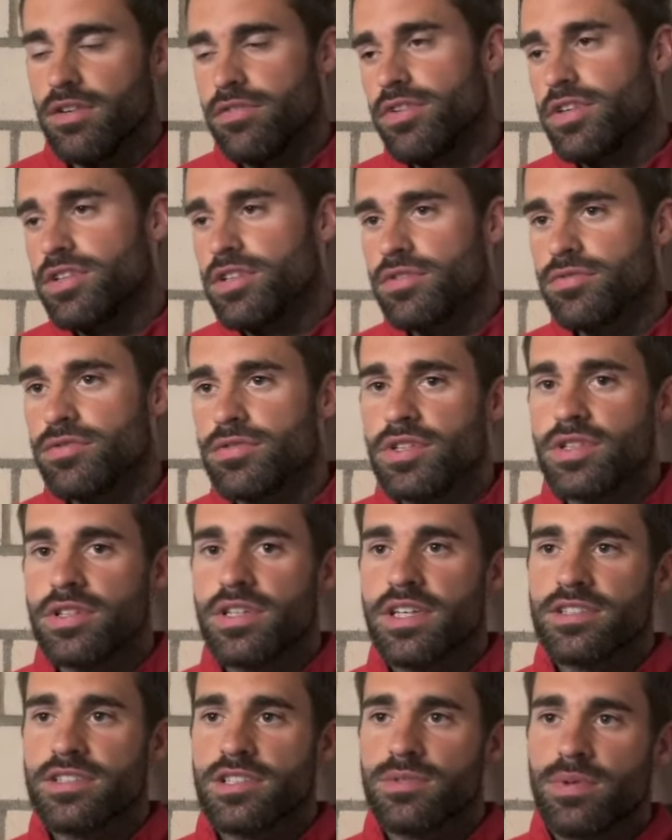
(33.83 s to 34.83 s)
wichtig für den
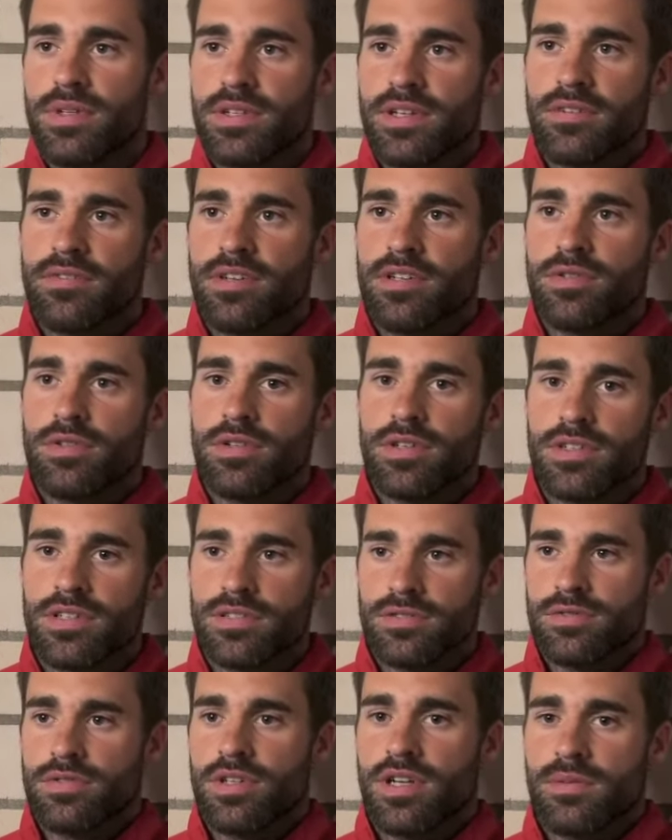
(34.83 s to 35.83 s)
nächsten Spiel gegen Victoria,
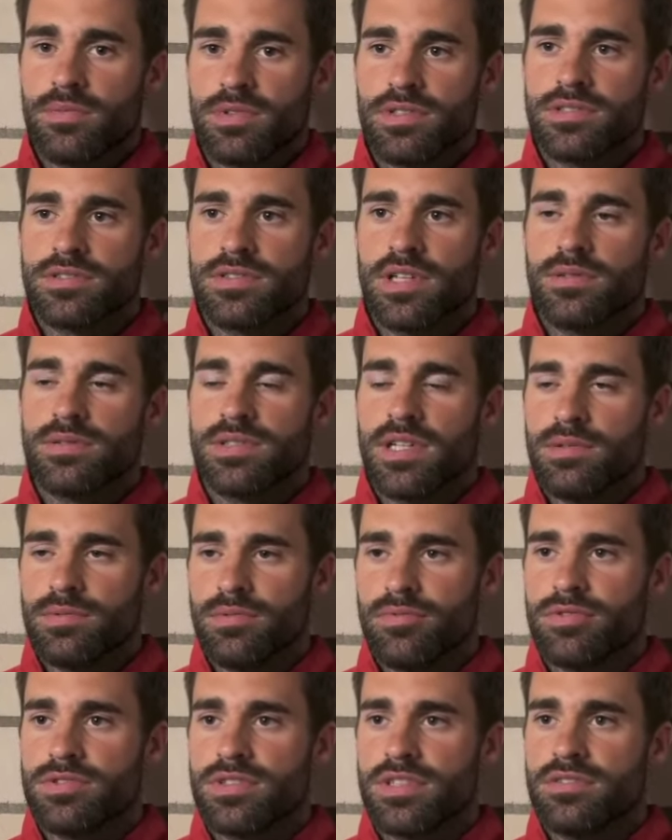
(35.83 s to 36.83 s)
dass du da mit
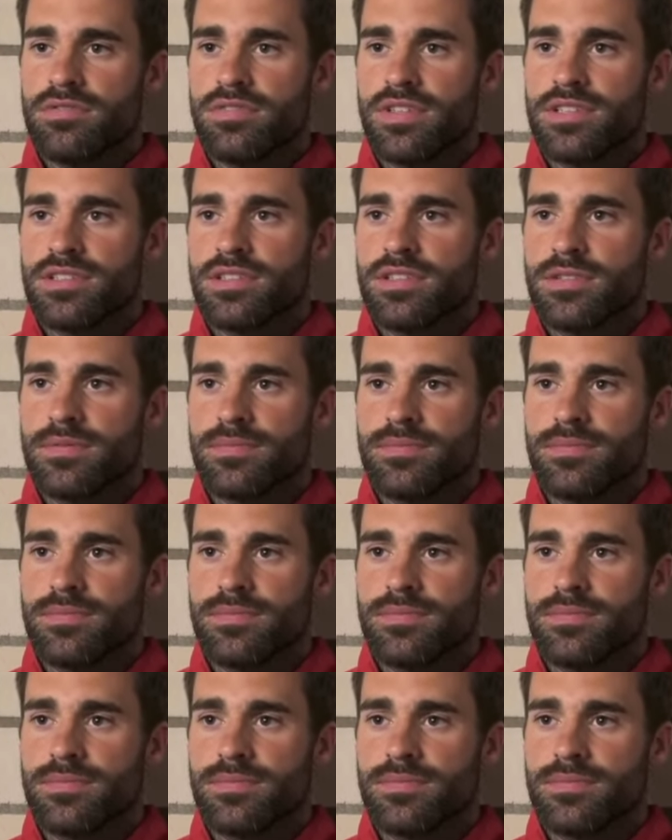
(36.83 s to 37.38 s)
Selbstbewusstsein fährst?